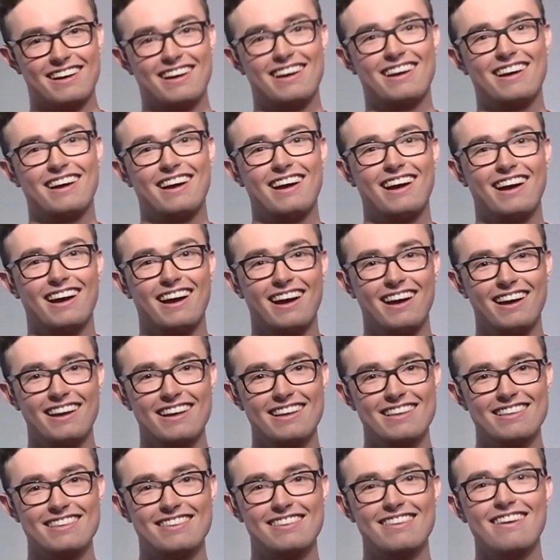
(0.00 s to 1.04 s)

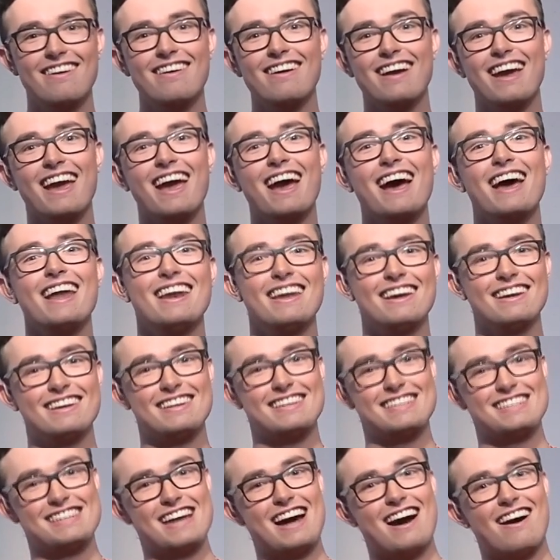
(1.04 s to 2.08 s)
Danke. So gerne.
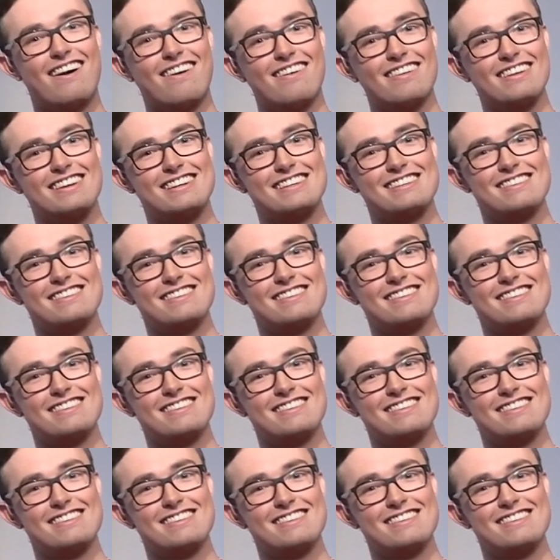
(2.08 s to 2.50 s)
Ciao. Tschüss.